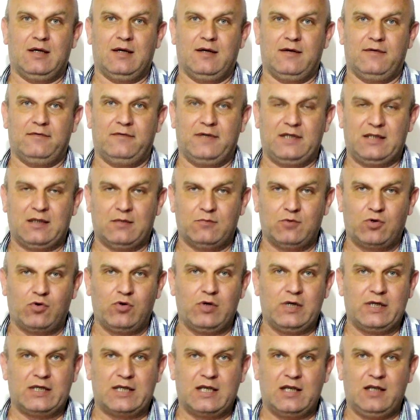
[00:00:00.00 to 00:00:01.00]
а, в этом
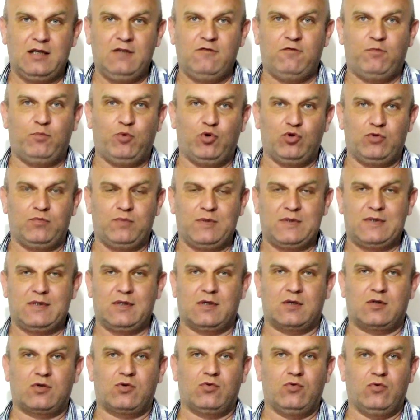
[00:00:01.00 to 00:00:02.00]
ролике и в
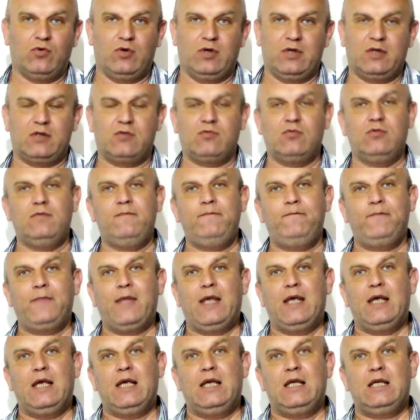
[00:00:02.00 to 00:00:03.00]
подписи к ролику,
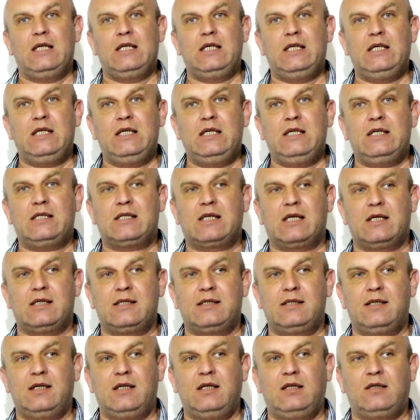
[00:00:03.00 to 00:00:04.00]
и
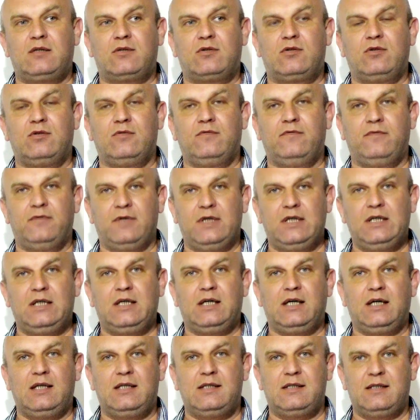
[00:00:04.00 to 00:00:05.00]
сказать, что вы
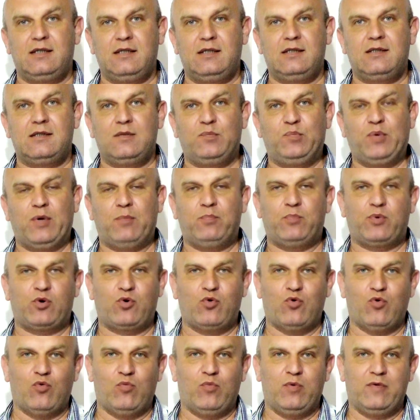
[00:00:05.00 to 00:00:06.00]
хотите
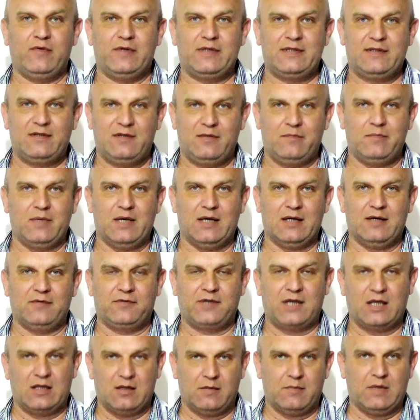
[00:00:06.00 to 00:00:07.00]
попробовать себя
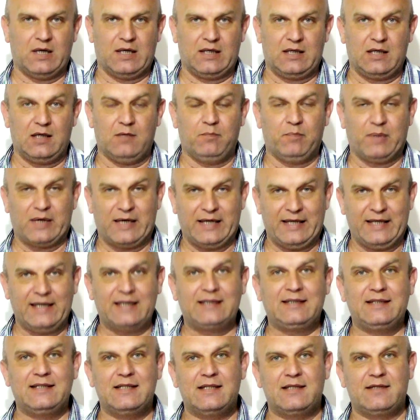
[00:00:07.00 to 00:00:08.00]
в киномагии.
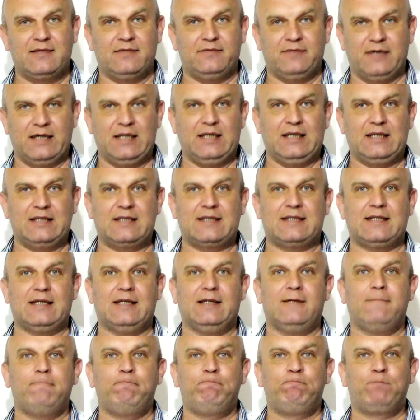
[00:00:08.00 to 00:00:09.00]
Проект
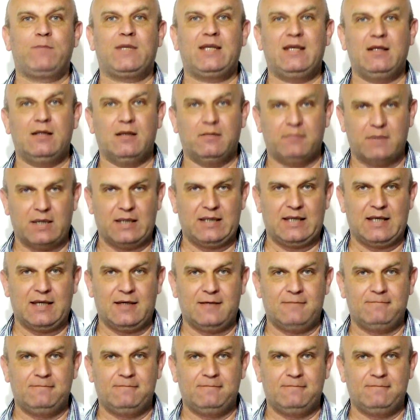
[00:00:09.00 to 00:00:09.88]
называется «Киномагия».